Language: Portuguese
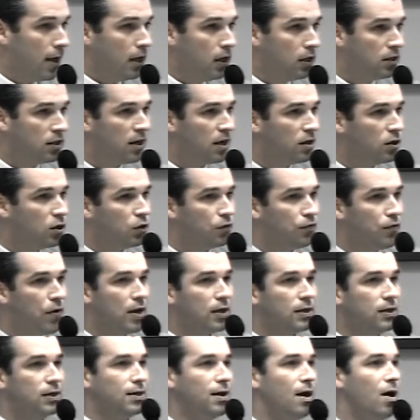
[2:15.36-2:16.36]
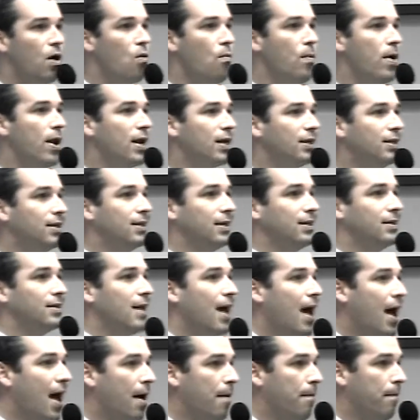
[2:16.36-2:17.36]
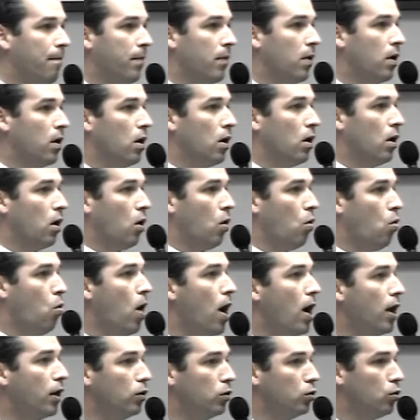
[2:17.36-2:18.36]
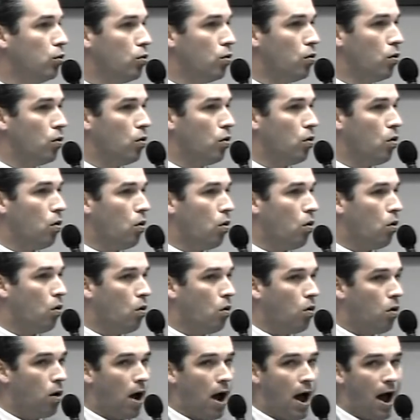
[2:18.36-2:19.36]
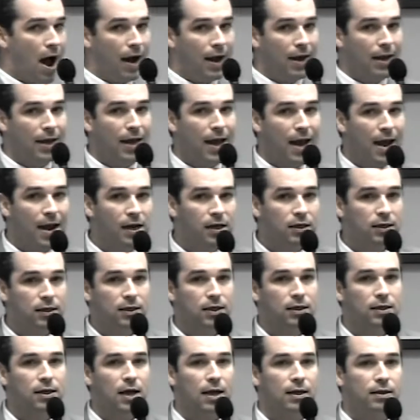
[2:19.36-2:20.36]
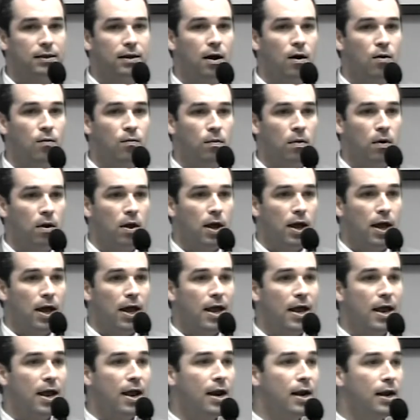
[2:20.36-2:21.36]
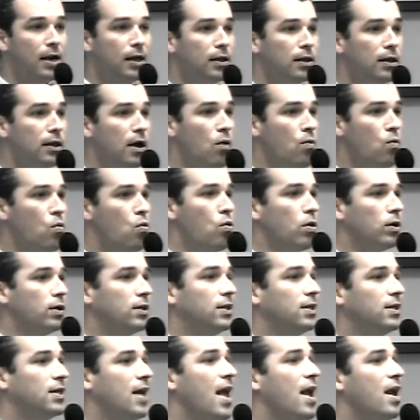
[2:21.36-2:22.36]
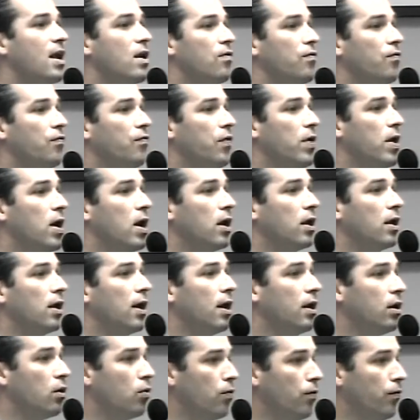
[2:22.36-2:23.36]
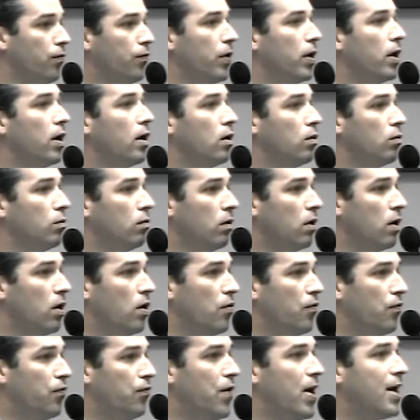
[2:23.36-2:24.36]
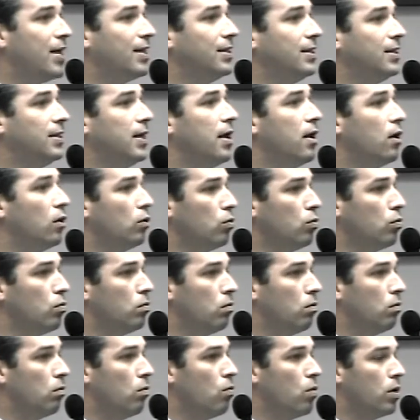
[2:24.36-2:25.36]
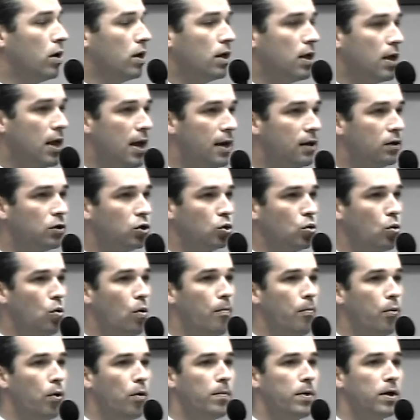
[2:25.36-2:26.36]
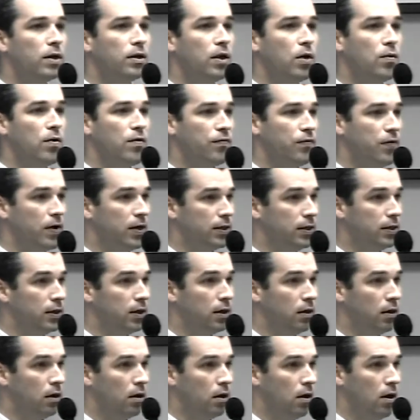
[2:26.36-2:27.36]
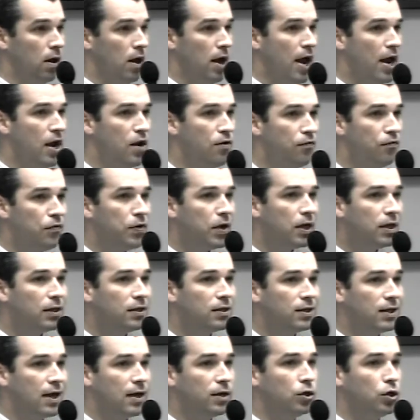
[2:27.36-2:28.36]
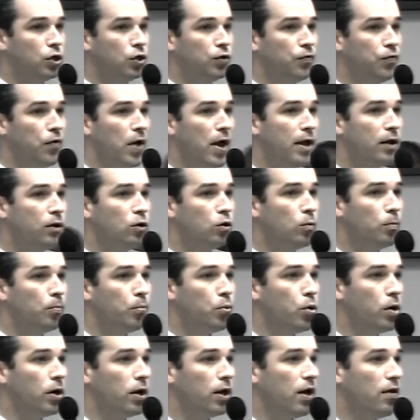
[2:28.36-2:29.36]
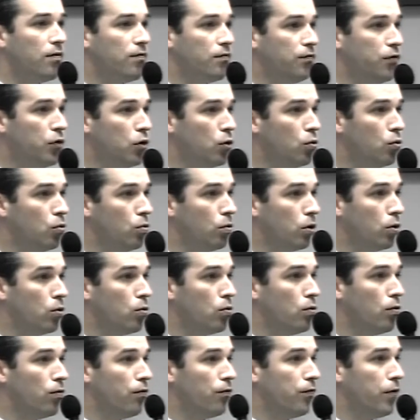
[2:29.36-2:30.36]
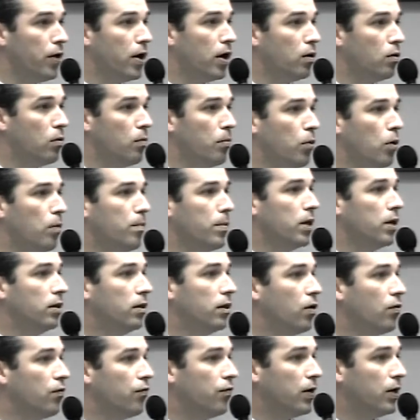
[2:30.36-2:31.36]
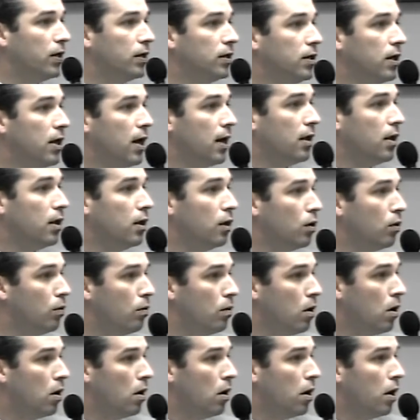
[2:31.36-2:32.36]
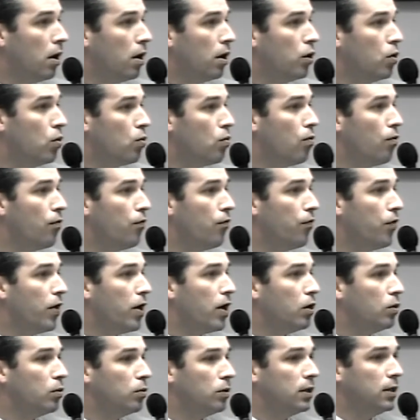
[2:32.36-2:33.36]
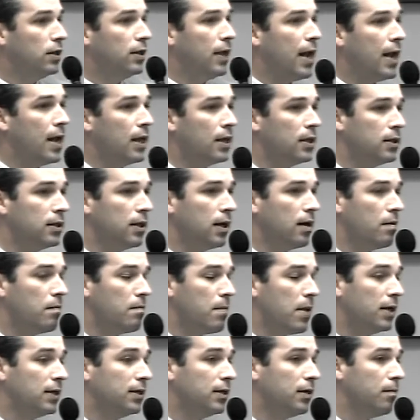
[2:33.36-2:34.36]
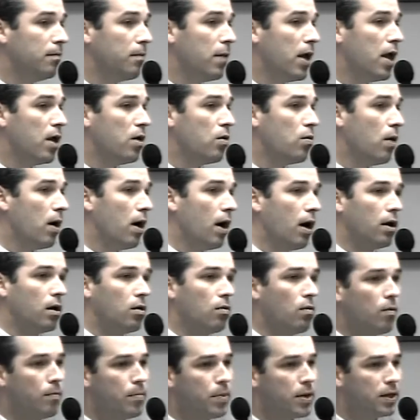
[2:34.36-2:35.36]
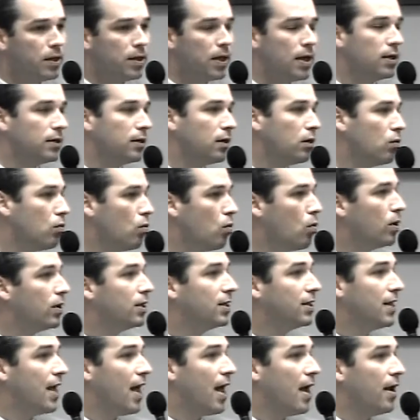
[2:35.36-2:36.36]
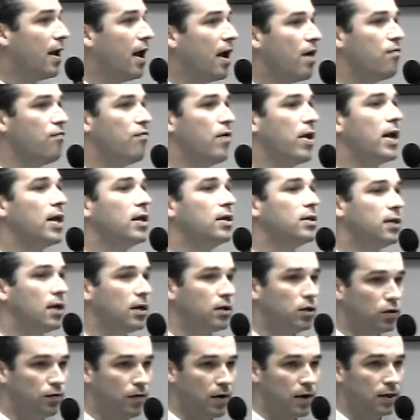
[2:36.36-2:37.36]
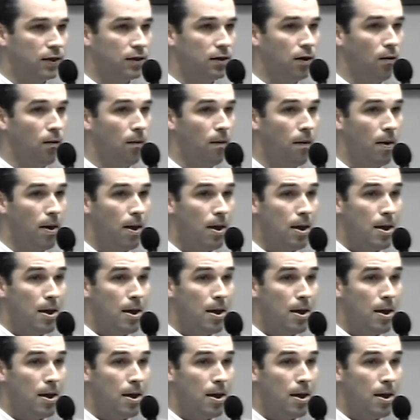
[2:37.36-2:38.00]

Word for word: Insatisfação ela se dá quando aquele cidadão ele não consegue ver aquele governo fazendo o que ele se comprometeu a fazer. Ele fica insatisfeito porque viu que um governo prometeu fazer aquilo e o governo tenta, mas em meio à incompetência não consegue. Aí vem a insatisfação.